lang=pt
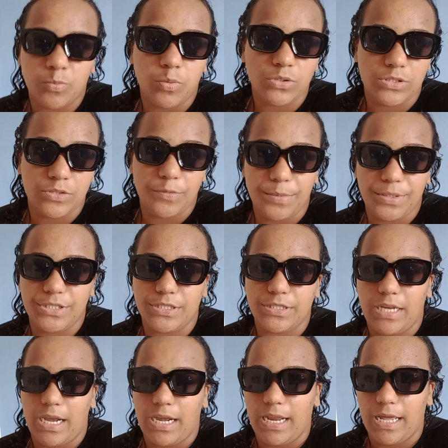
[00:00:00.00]
possivelmente
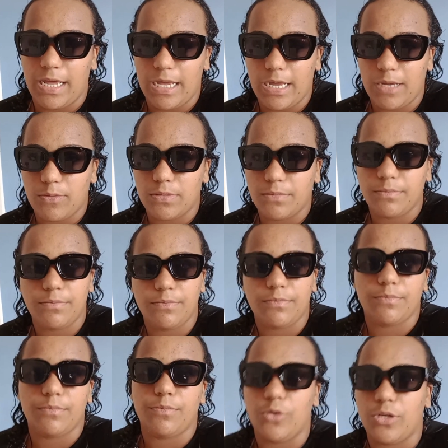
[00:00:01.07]
entrar na água,
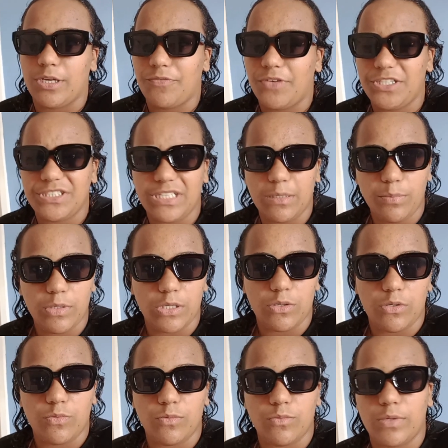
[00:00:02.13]
porque faz tempo que eu
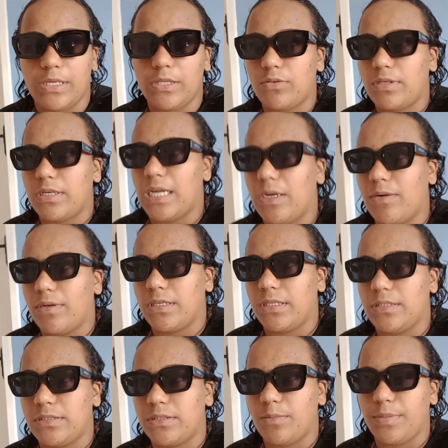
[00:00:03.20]
não entro na água aqui
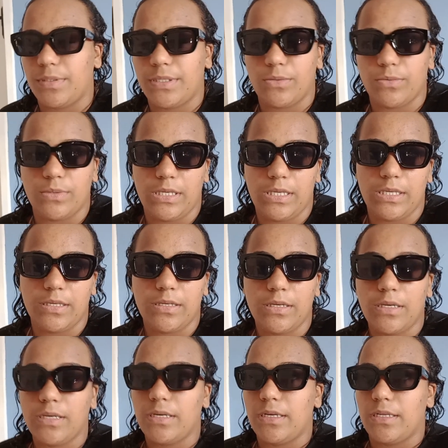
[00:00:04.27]
de São Pedro Aldeia
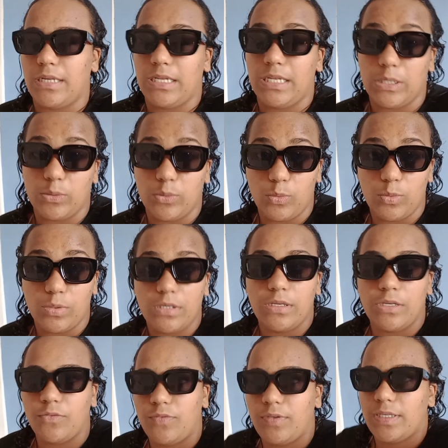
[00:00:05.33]
a lagoa.
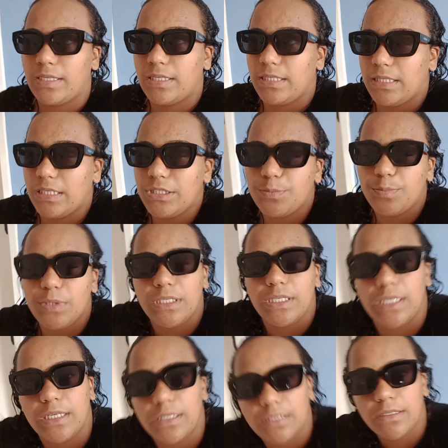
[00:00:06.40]
Eu vim aqui desde
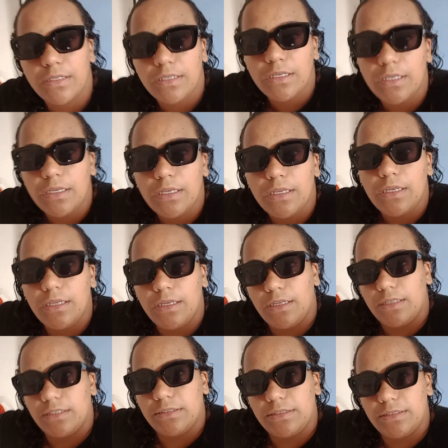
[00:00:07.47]
pequena,
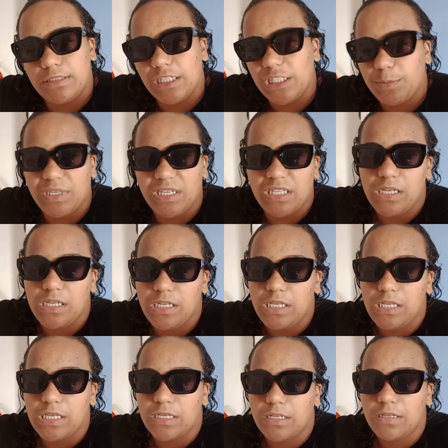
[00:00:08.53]
desde
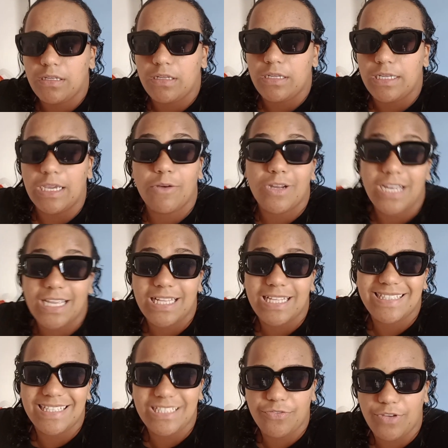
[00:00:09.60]
pequenininha. E agora que ela
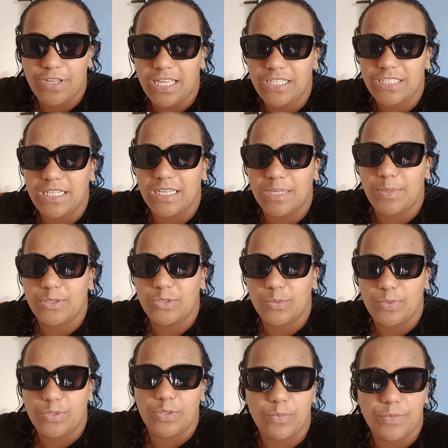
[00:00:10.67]
tá diferente, né, que passou
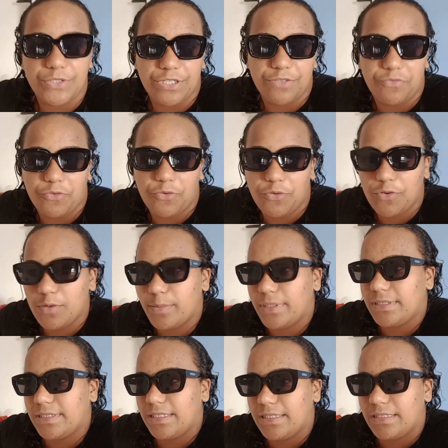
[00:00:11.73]
por algumas
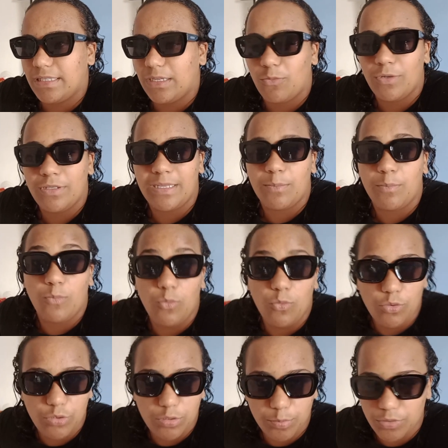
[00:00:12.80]
reformas, a lagoa tá
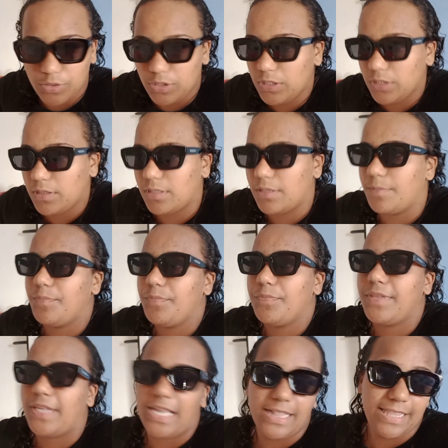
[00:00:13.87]
muito bonita.
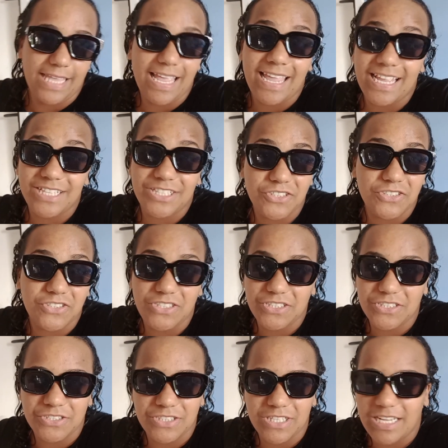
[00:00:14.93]
Tem até
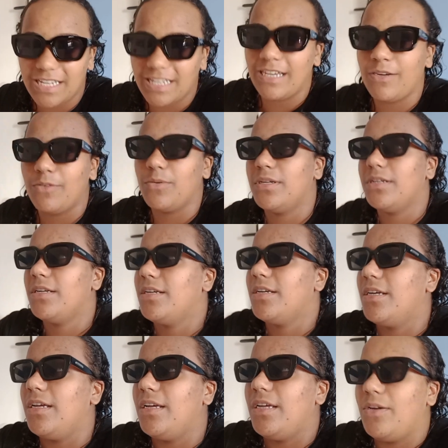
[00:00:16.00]
redezinhas na água,
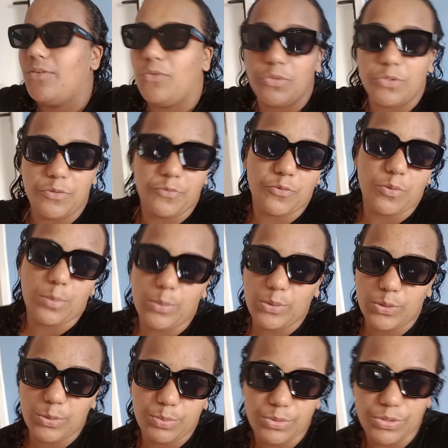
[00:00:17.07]
o que ficou
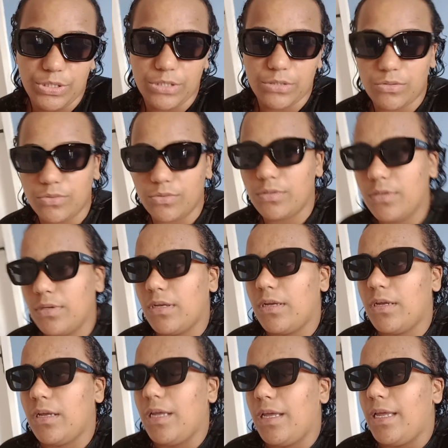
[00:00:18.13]
muito bonito.
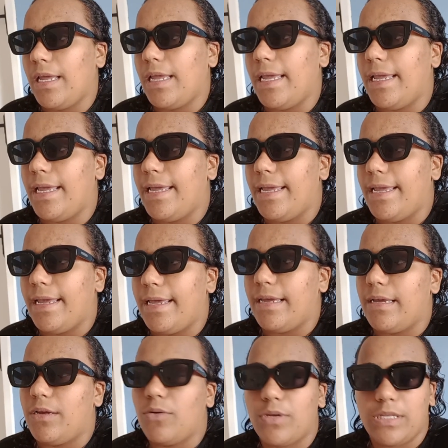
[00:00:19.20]

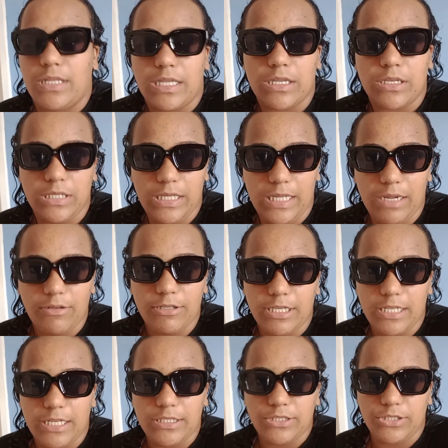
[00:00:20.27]
É, eu criei o
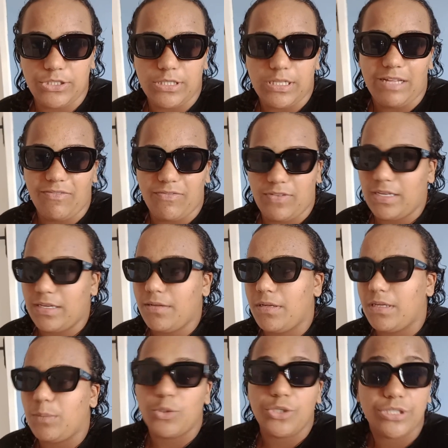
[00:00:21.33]
interesse de ir lá ver
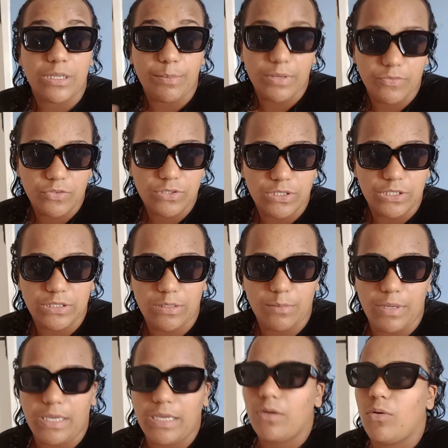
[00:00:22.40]
e mostrar para vocês
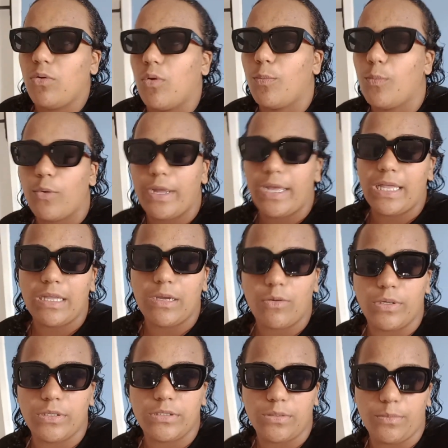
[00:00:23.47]
também como é a
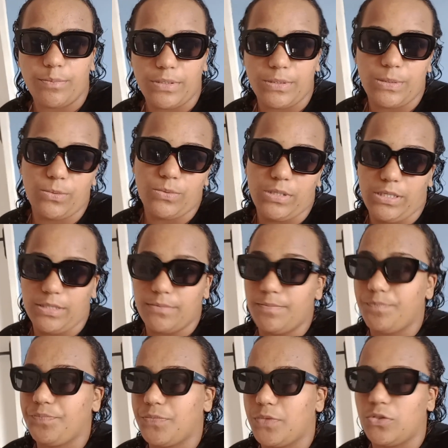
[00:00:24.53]
Lagoa de São Pedro Aldeia.
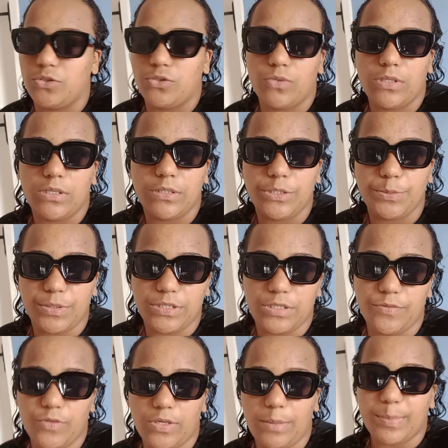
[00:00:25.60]
Eu estou em
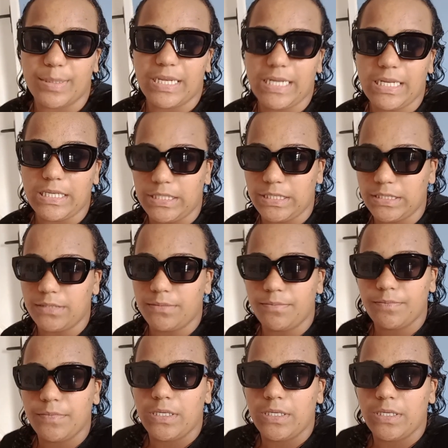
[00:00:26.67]
específico em Praia Linda,